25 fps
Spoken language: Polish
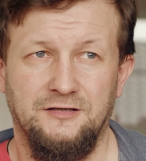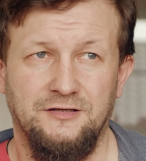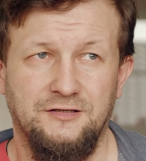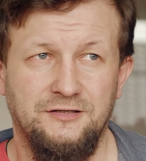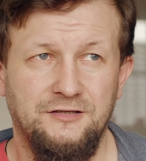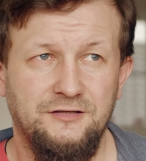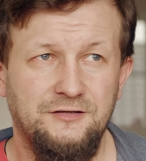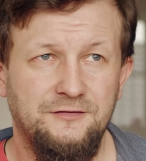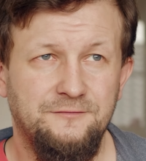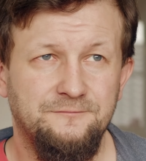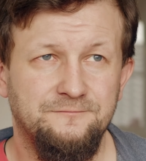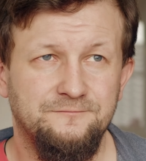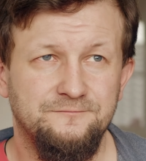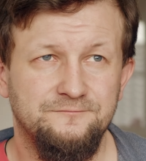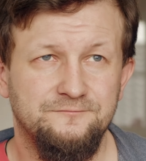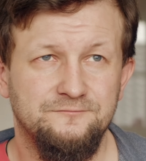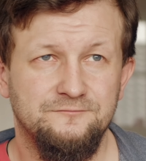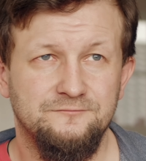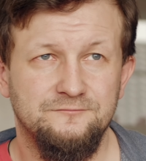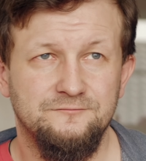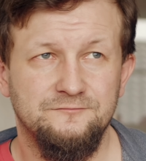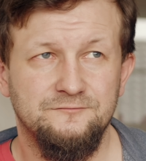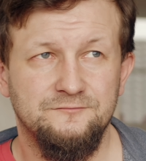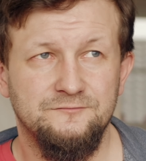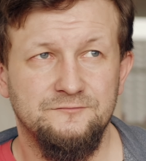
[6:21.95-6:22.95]
I,
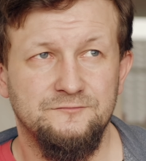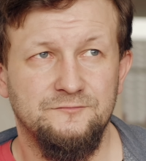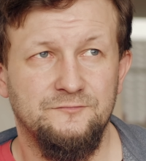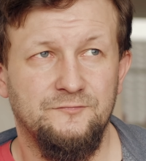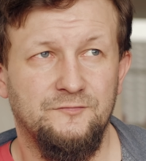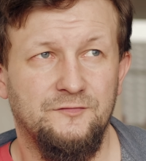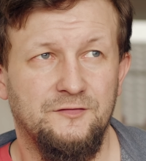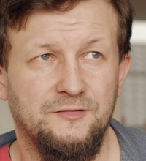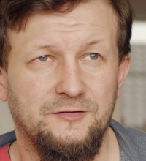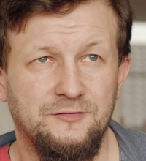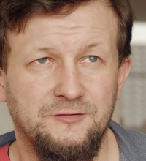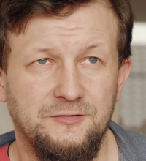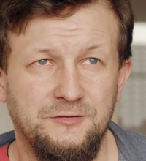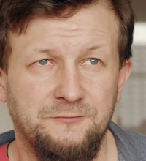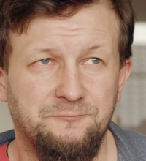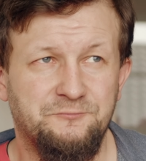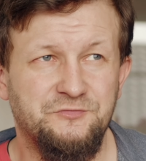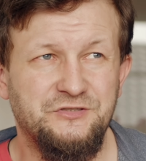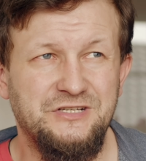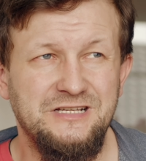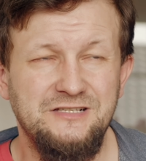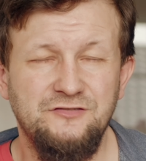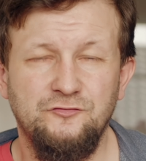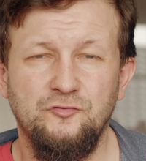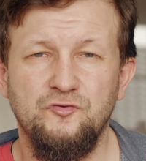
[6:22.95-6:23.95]
i
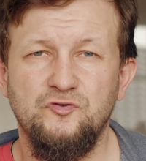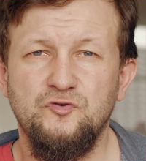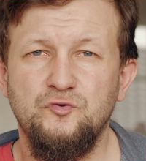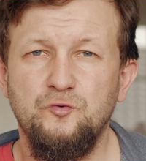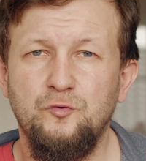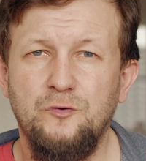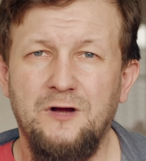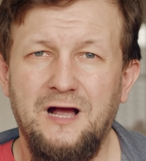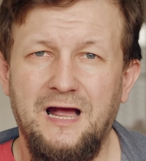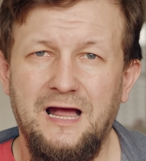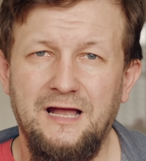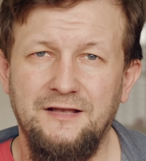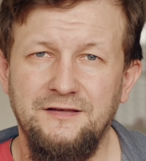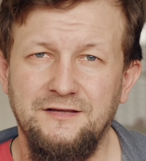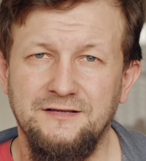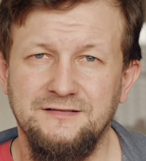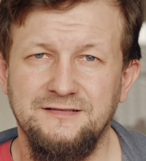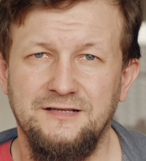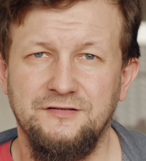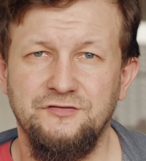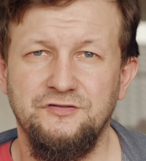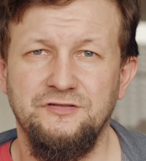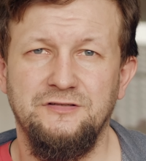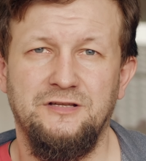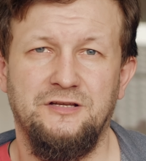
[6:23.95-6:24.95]
przez to słuchanie
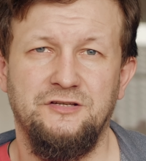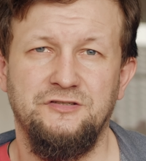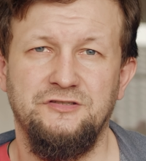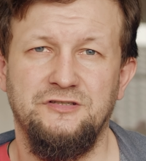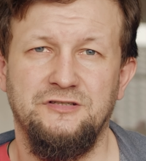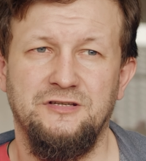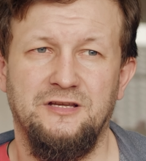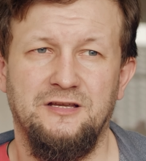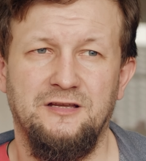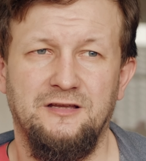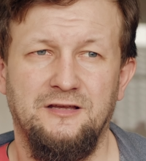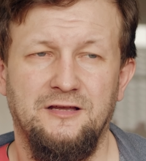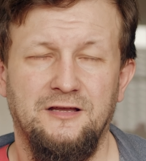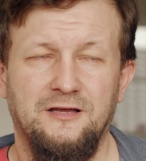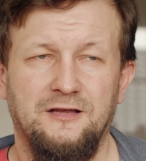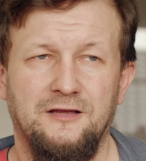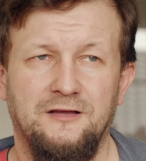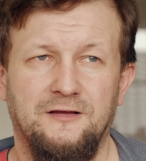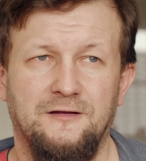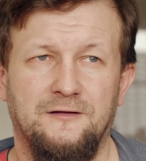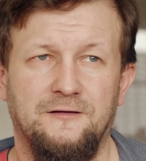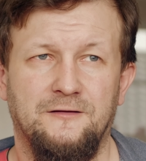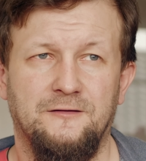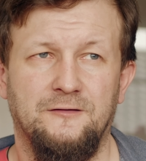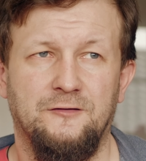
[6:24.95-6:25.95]
zaczyna się e,
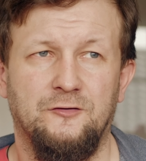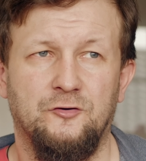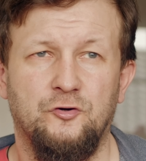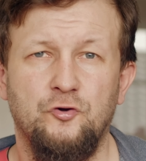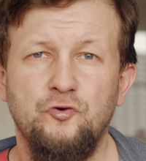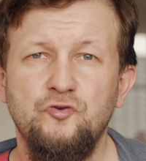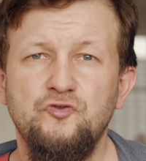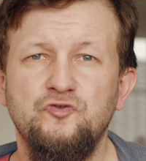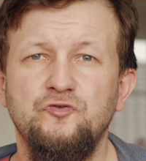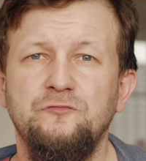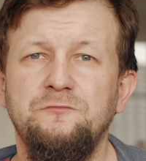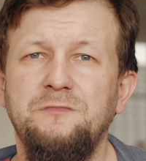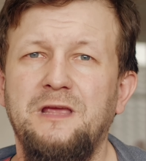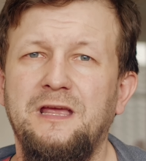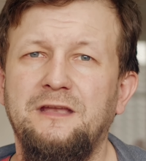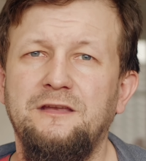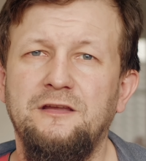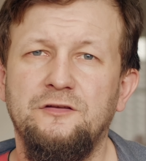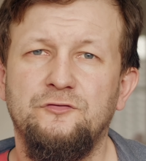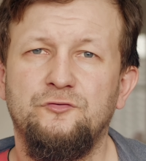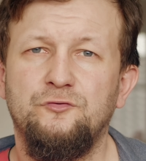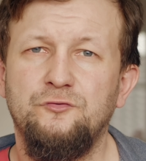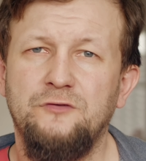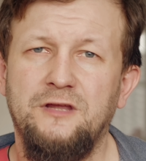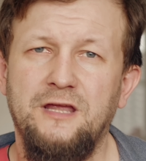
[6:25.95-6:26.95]

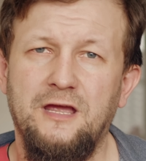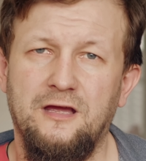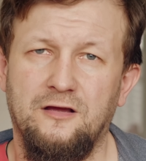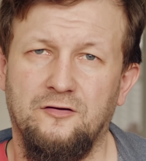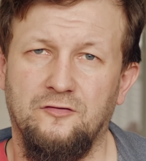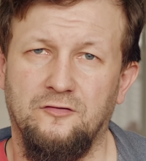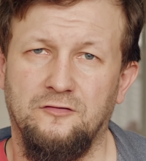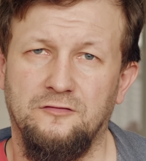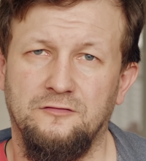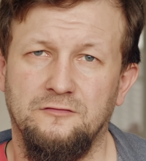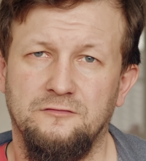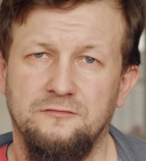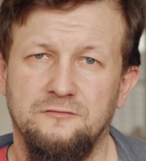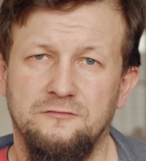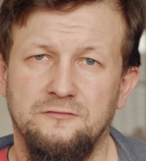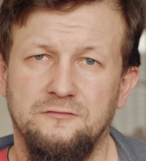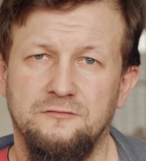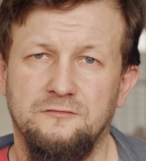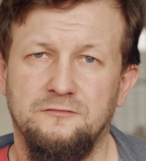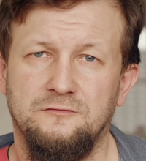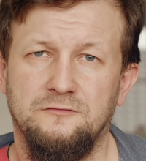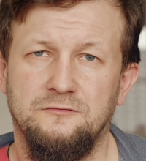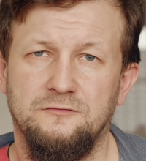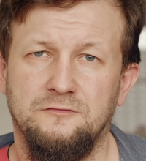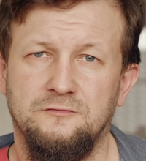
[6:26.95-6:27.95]
rozumienie drugiego.
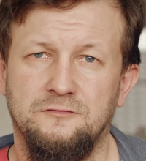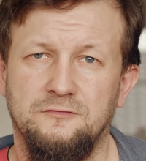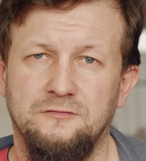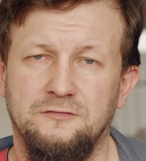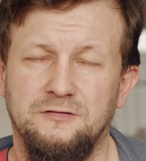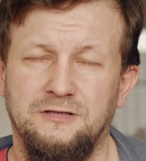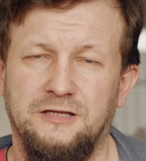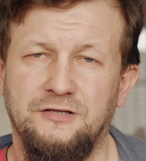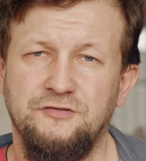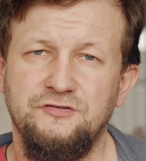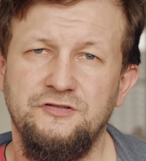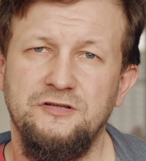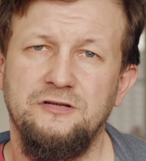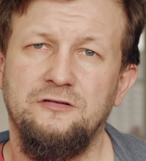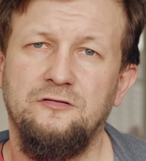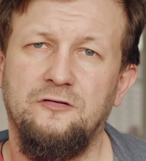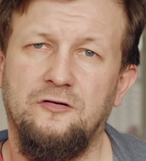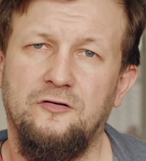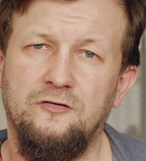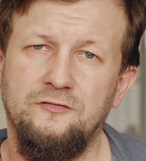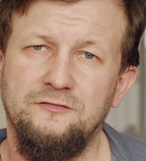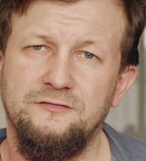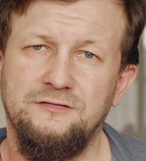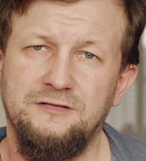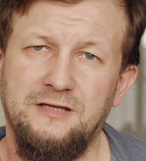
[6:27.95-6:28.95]
Dlaczego
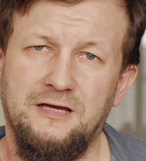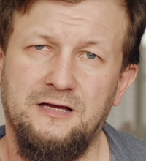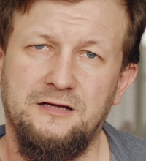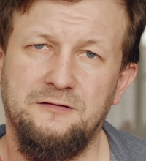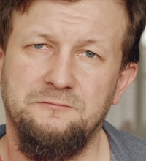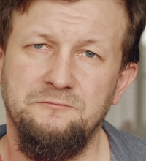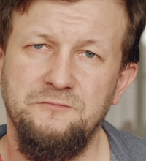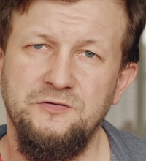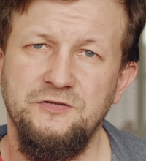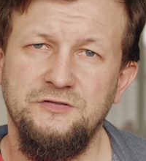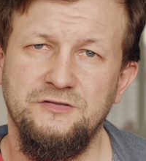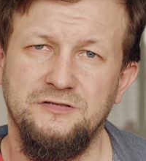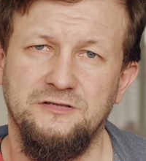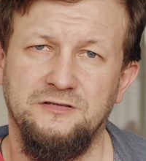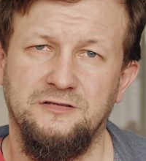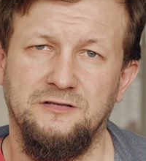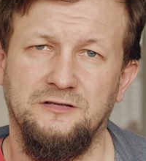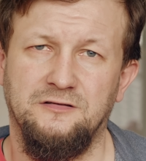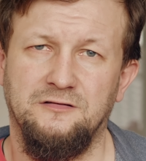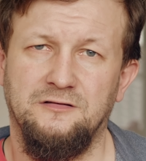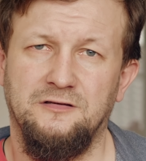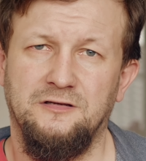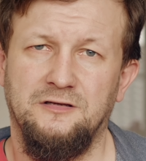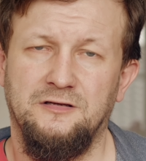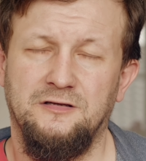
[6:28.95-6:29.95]
on tak
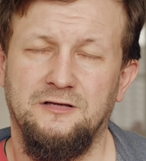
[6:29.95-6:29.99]
myśli